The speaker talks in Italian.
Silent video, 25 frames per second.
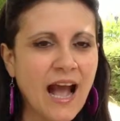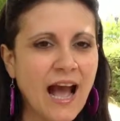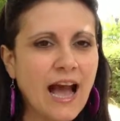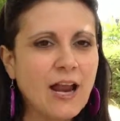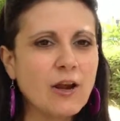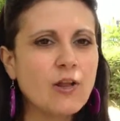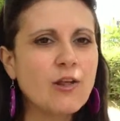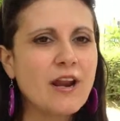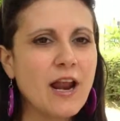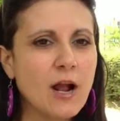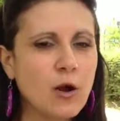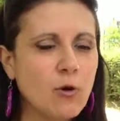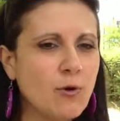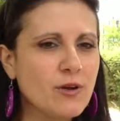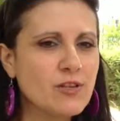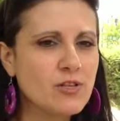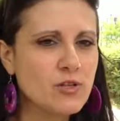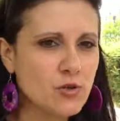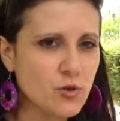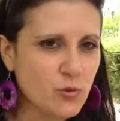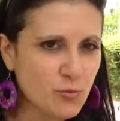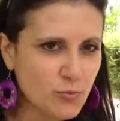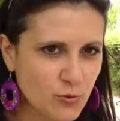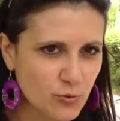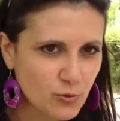Allora a
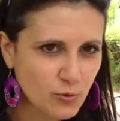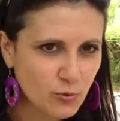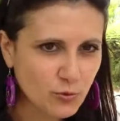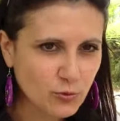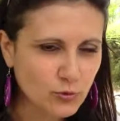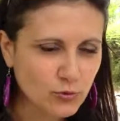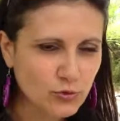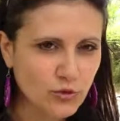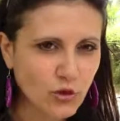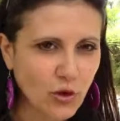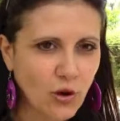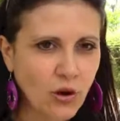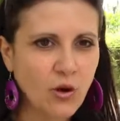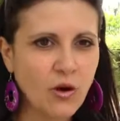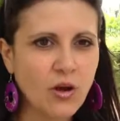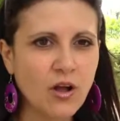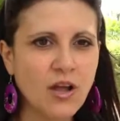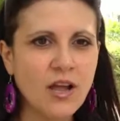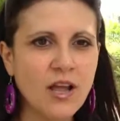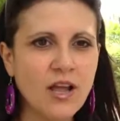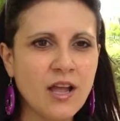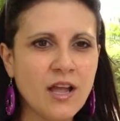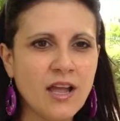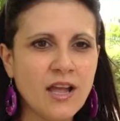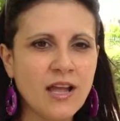questo punto